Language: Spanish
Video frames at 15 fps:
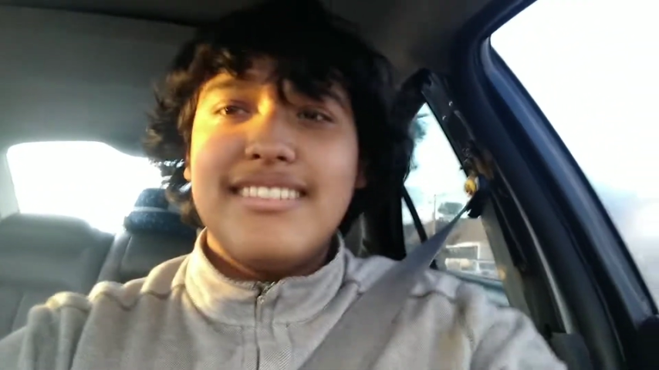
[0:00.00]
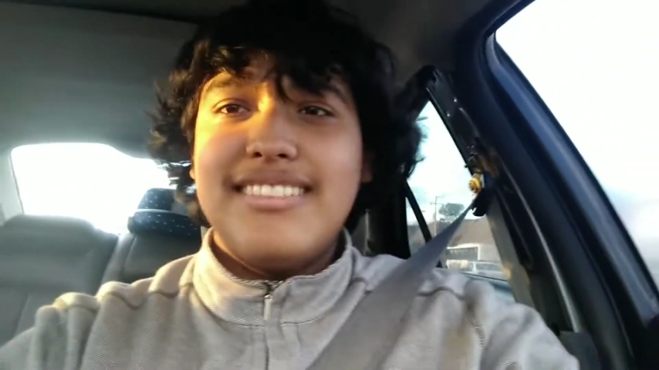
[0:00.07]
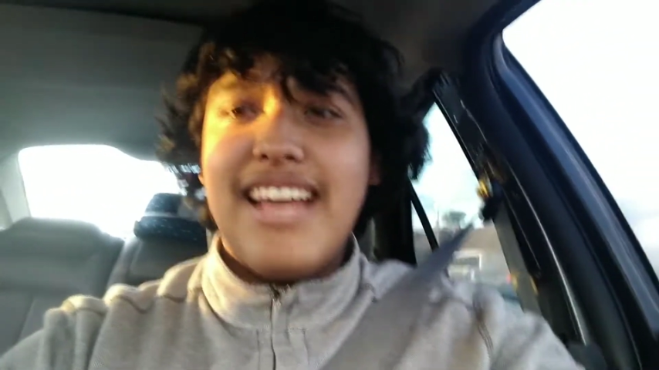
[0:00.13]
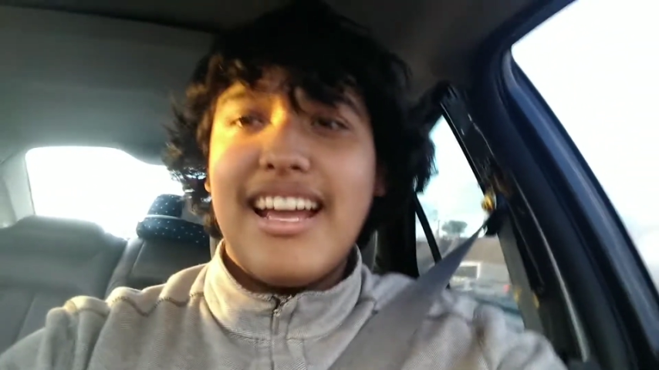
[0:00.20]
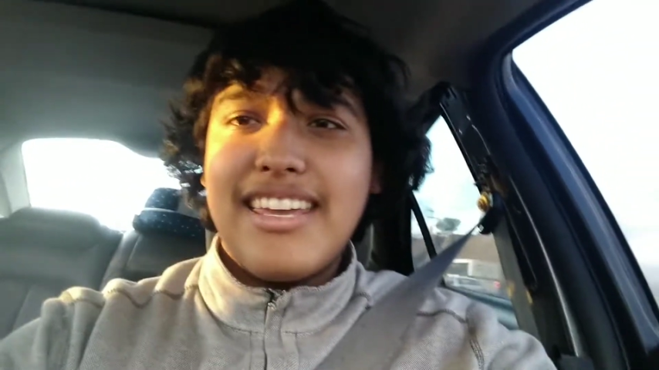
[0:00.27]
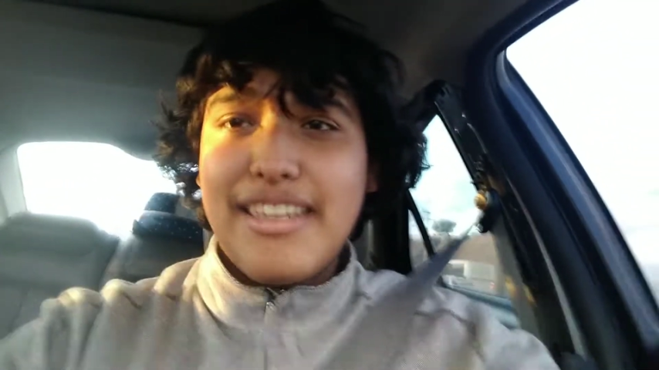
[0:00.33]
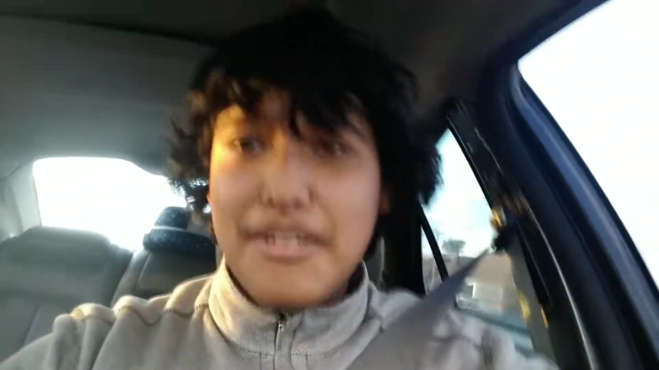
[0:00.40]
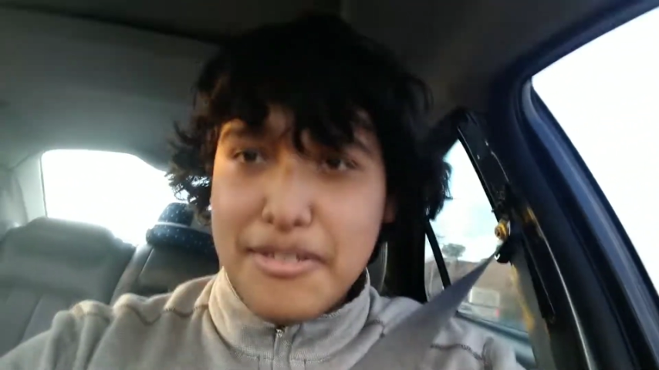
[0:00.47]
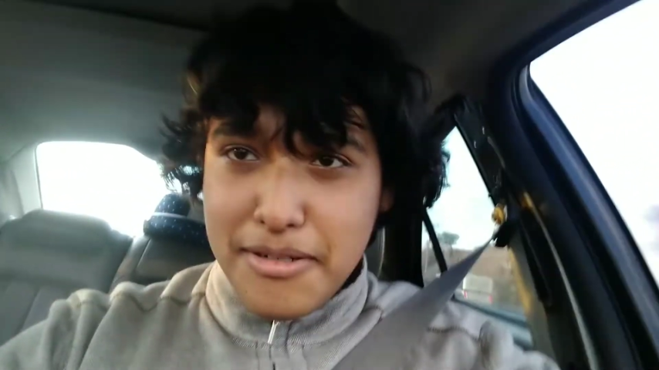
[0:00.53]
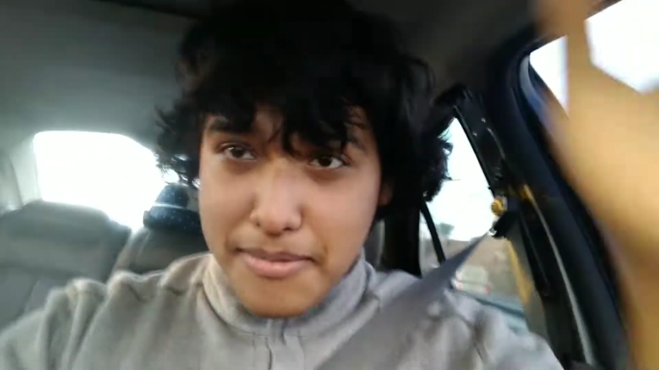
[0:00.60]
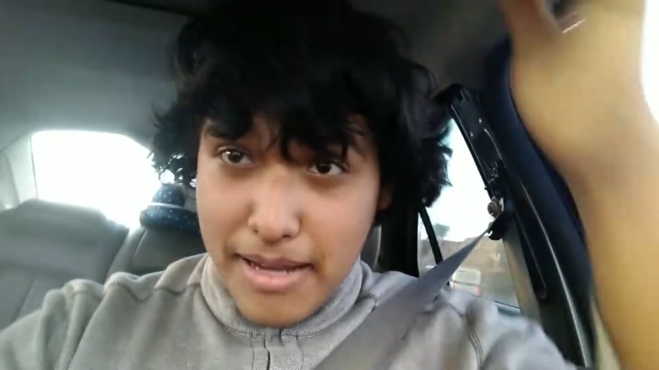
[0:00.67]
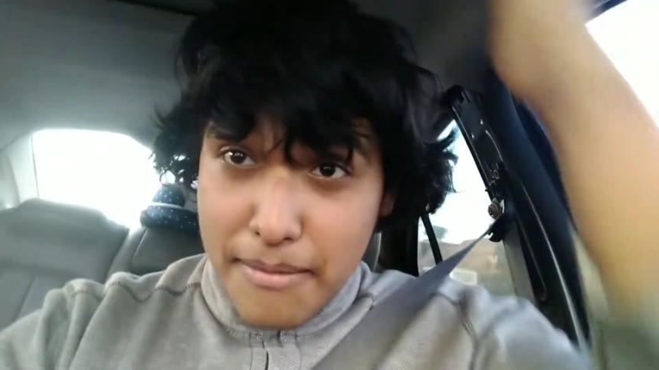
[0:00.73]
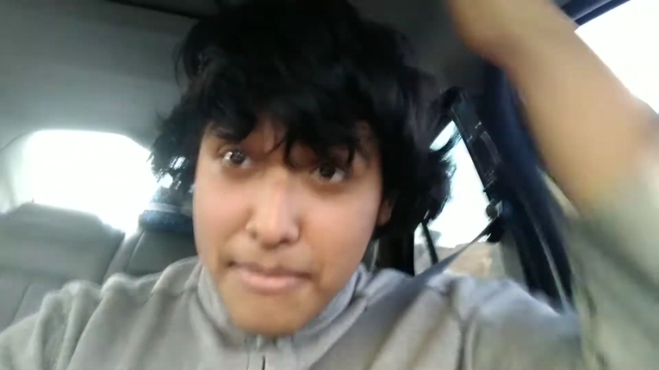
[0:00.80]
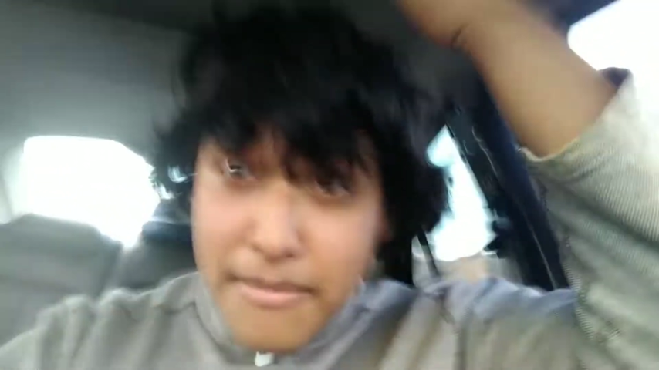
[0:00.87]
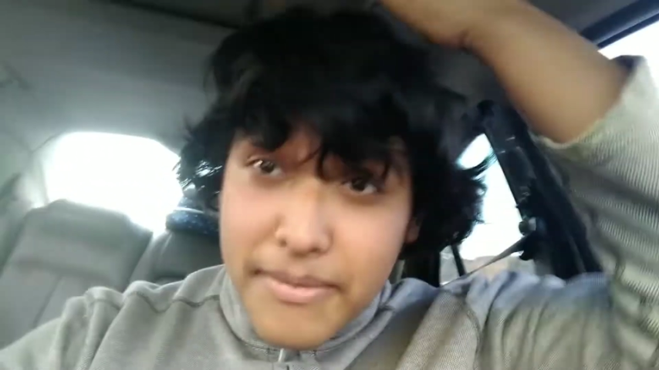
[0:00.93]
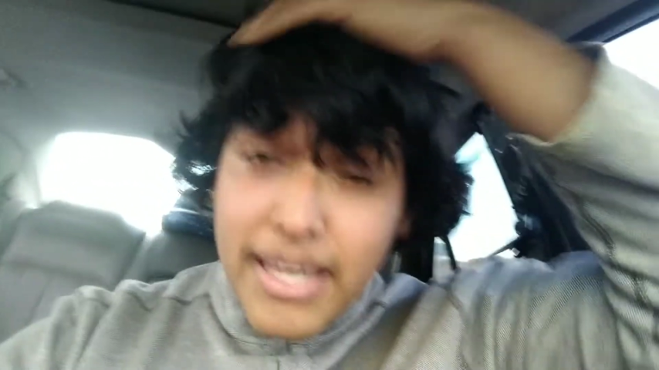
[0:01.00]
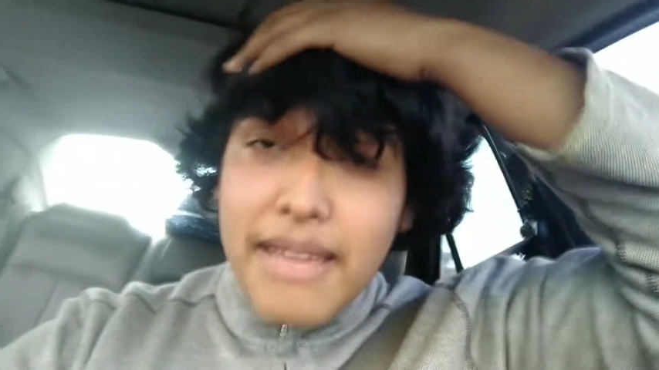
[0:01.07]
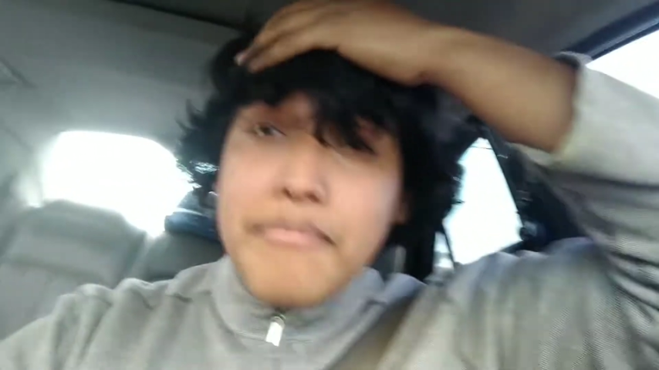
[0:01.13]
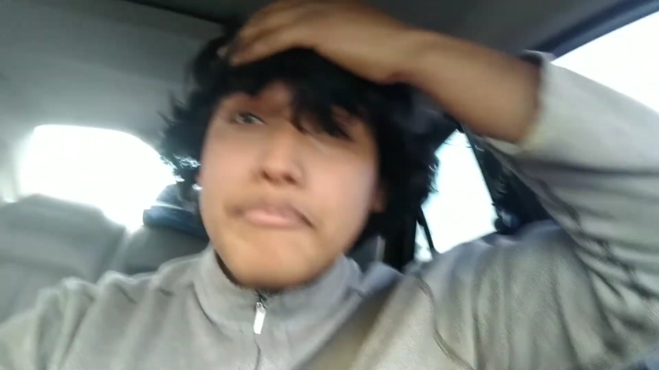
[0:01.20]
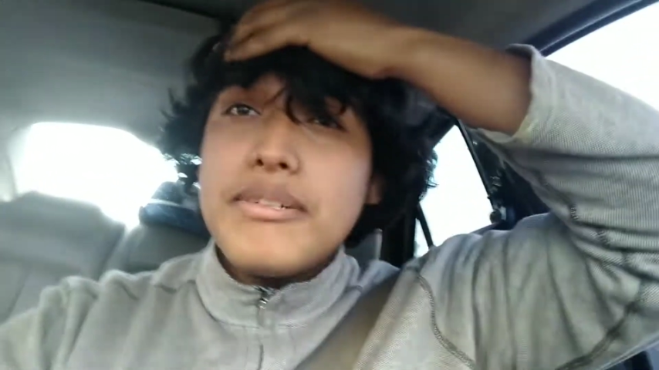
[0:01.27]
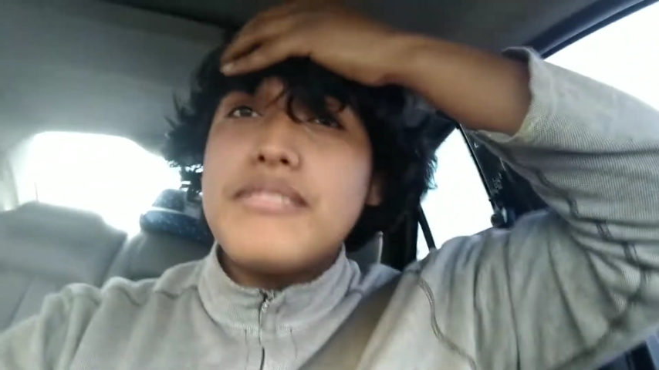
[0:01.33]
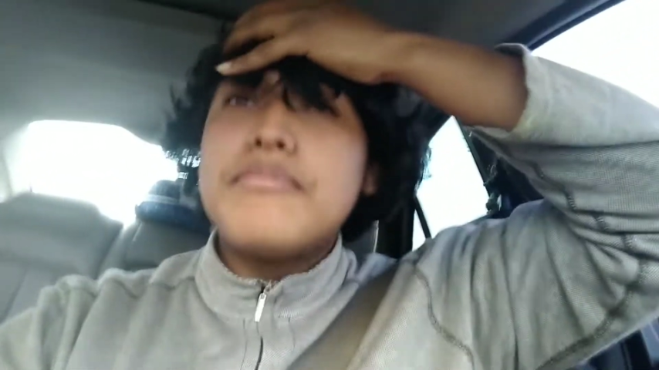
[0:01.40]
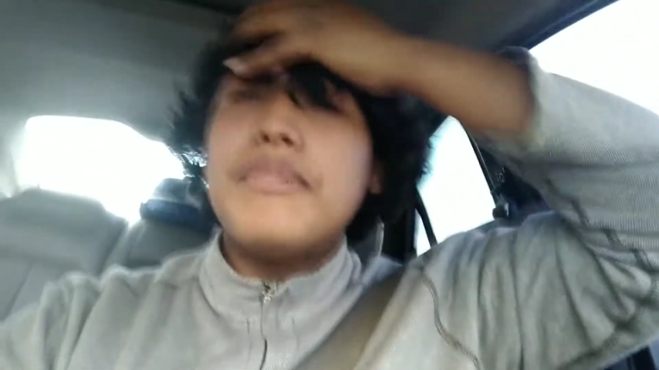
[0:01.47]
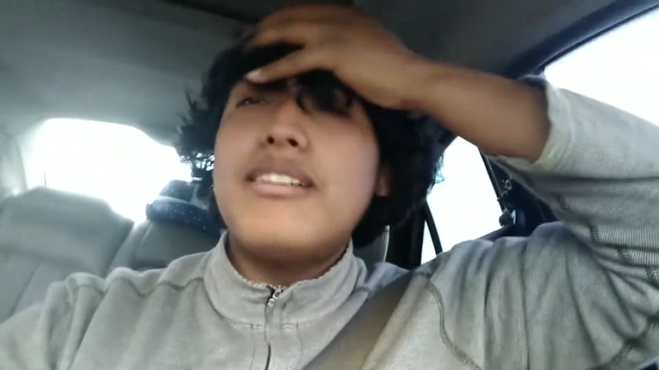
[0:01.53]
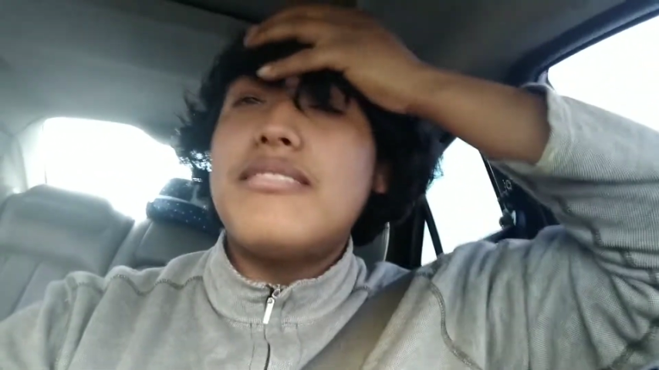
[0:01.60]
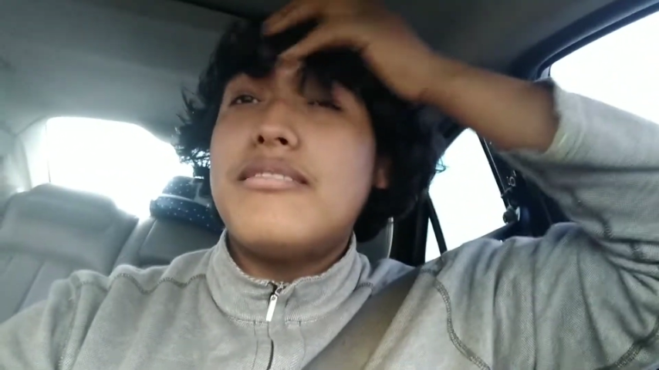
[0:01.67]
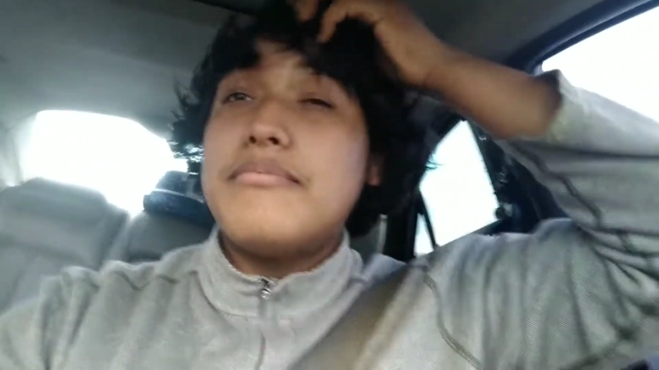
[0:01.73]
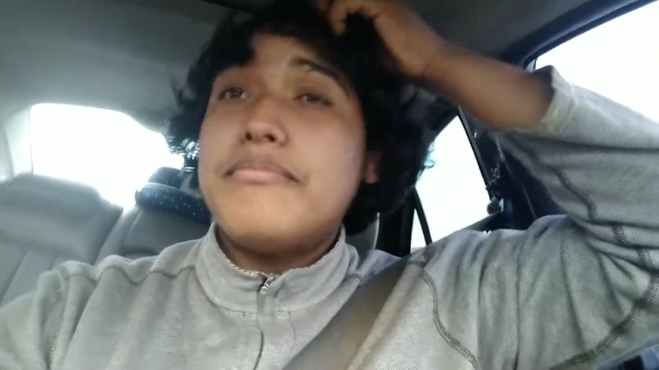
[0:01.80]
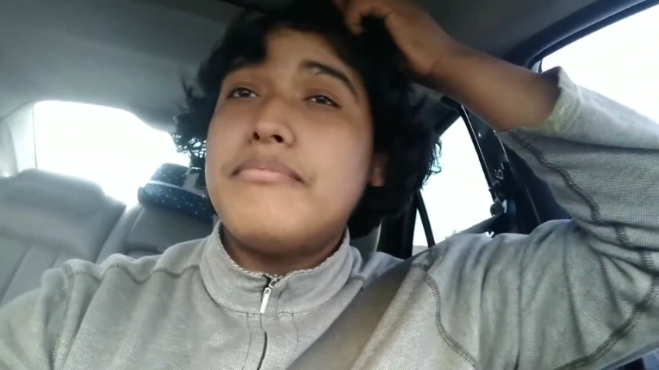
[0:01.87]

ya quiero verme bien, pues bueno,